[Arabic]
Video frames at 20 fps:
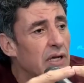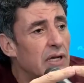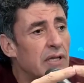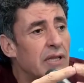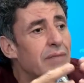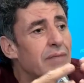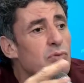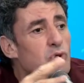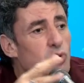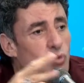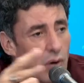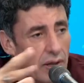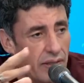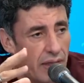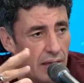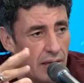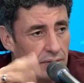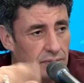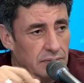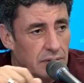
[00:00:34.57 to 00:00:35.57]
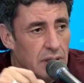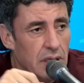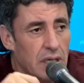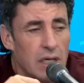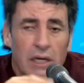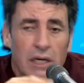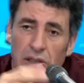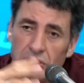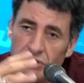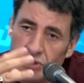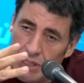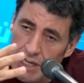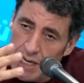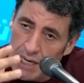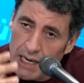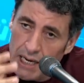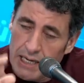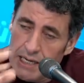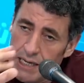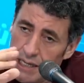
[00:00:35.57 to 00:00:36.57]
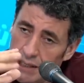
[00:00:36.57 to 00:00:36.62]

هذا مش واضحه جا غنى